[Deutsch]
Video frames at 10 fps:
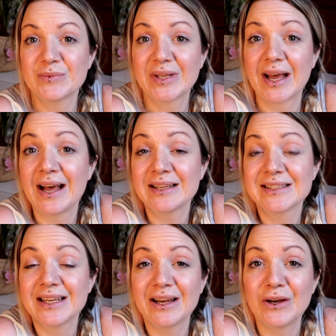
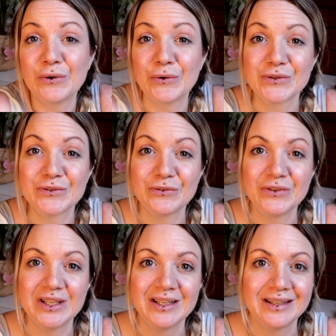Charakter und
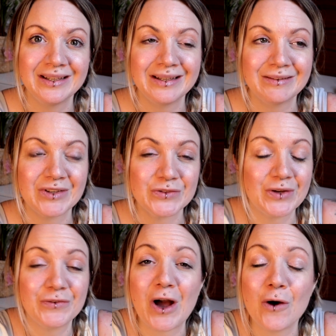wie, was für
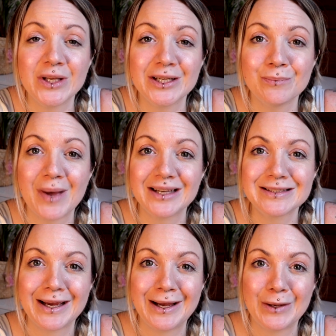Erfahrungen ihr
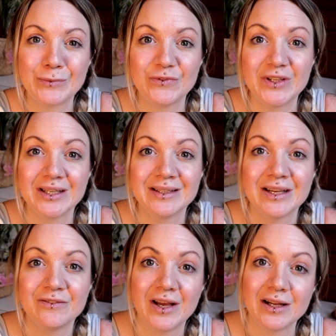gemacht habt, wie ihr in
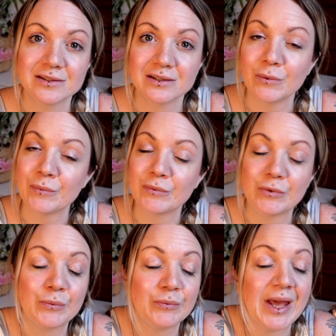der Welt um,
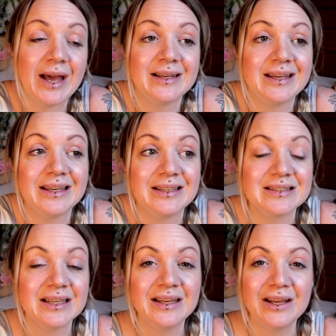
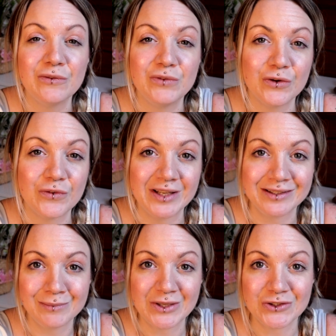umhergeht, wie ihr auf
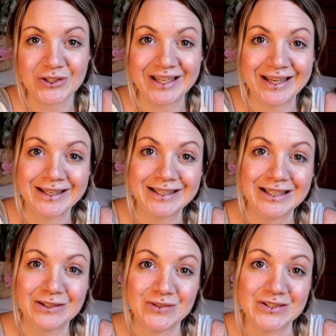andere Menschen
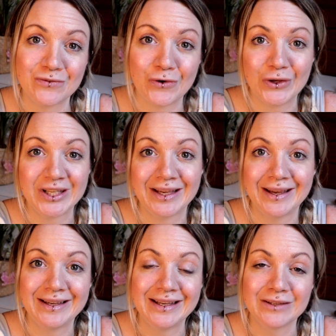reagiert, wie sie auf euch
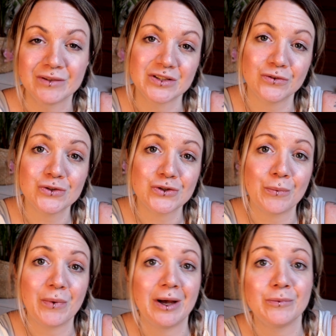reagieren, was ihr für einen
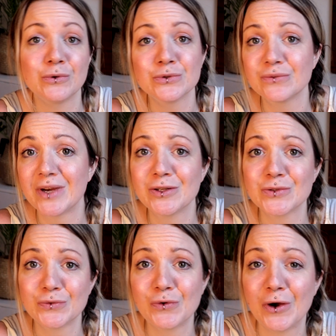Job habt und so weiter
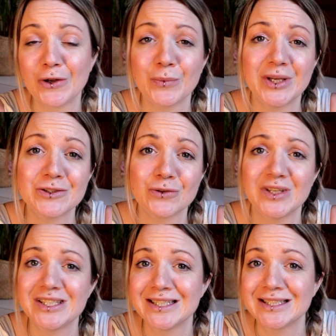und so fort, ob ihr
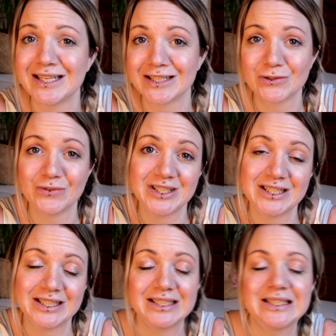introvertiert seid,
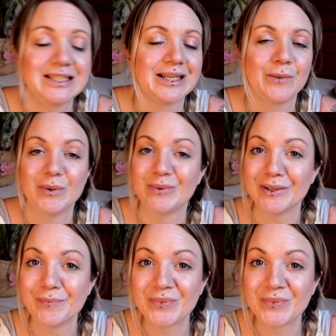extrovertiert etc. pp.